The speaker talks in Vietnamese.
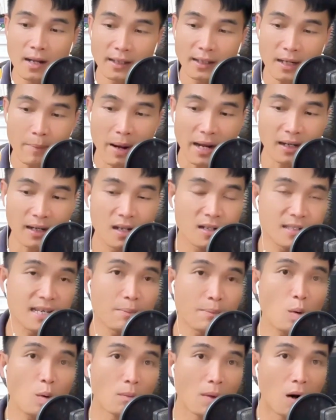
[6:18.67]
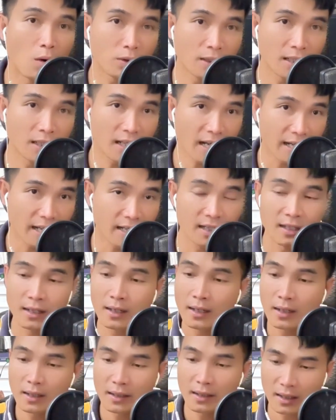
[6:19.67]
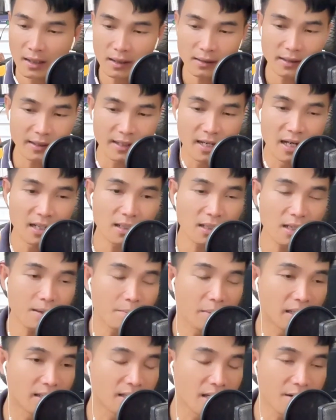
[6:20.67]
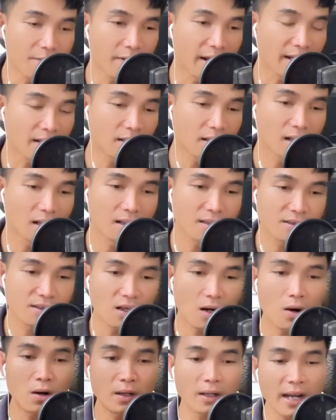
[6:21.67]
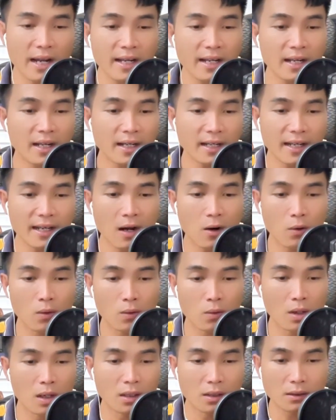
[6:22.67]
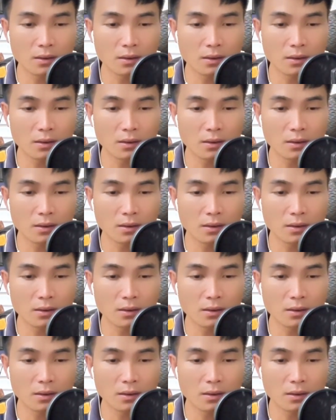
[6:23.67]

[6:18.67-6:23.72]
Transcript: các bạn nên sắm một bộ như thế này đó thì đến mình chỉ việc uh, cho cái cái đầu uh,